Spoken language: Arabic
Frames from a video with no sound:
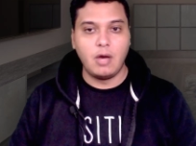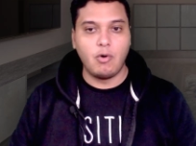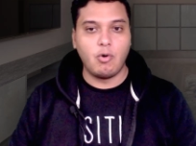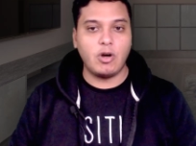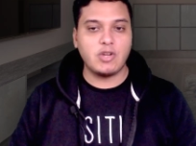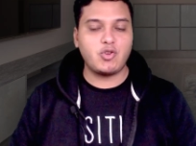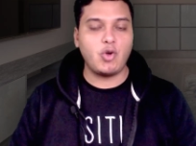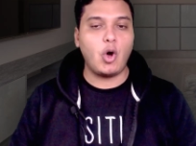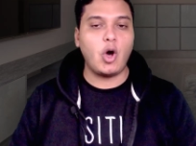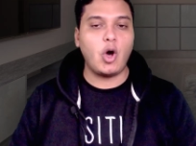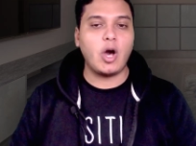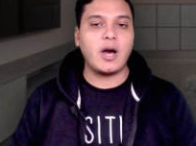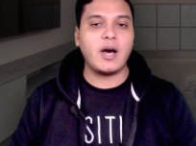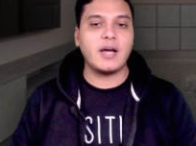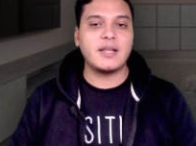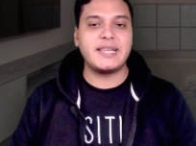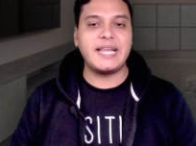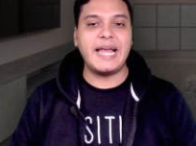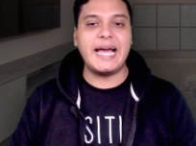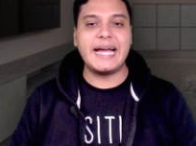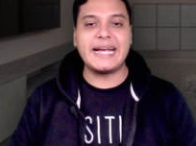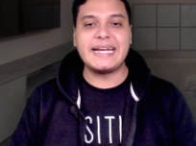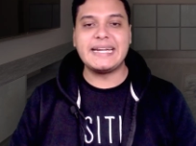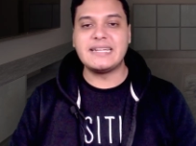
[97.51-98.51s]
وتعقد
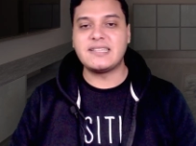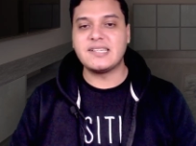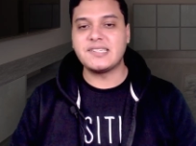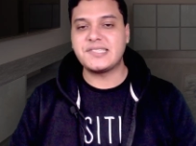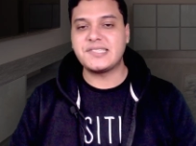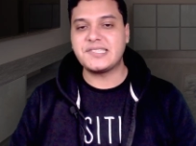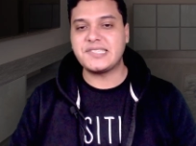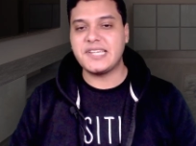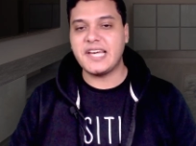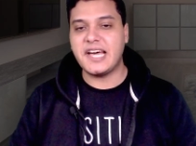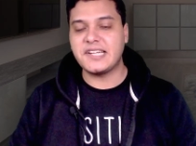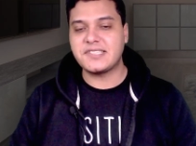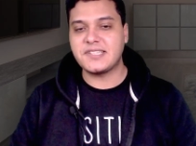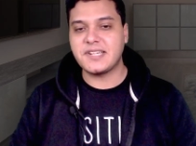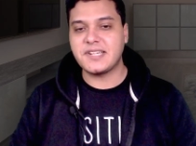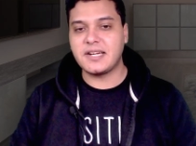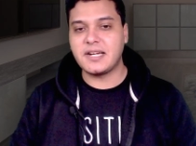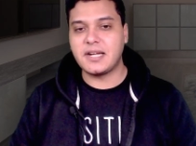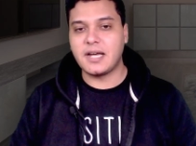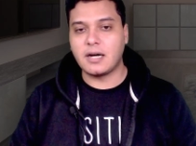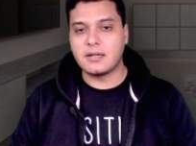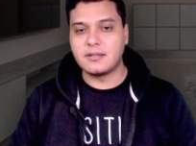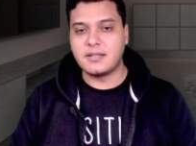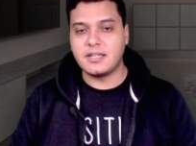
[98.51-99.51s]
لجنة السياسة
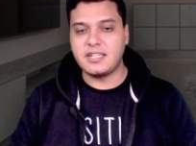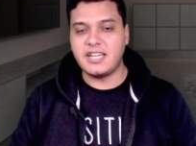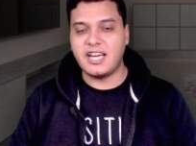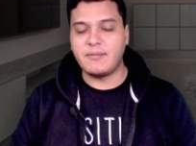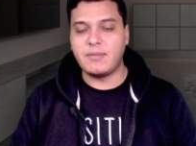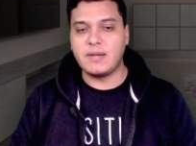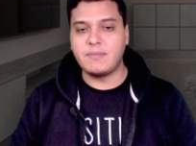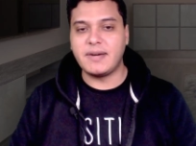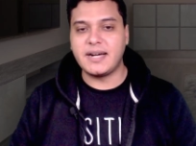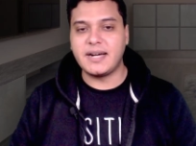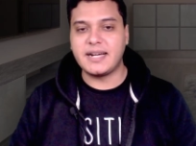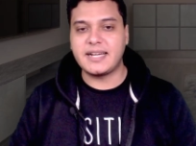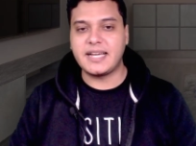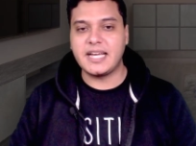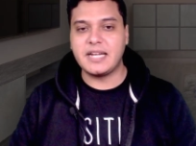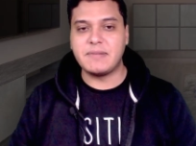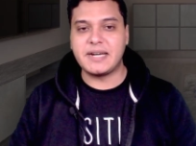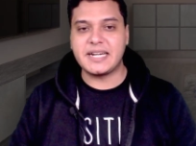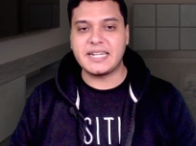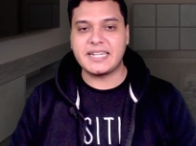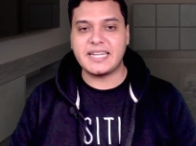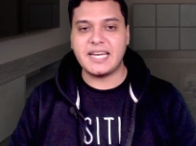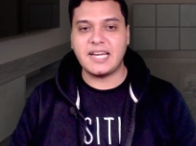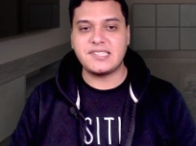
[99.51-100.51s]
النقدية بالبنك
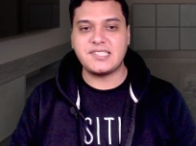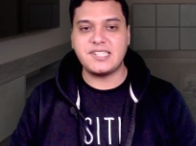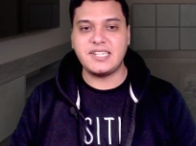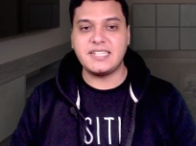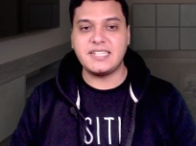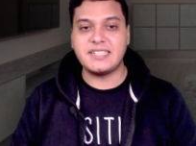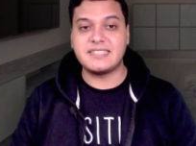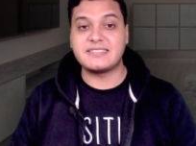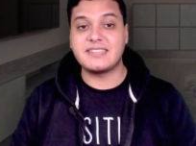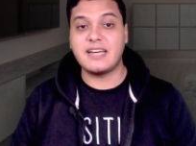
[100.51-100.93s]
المركزي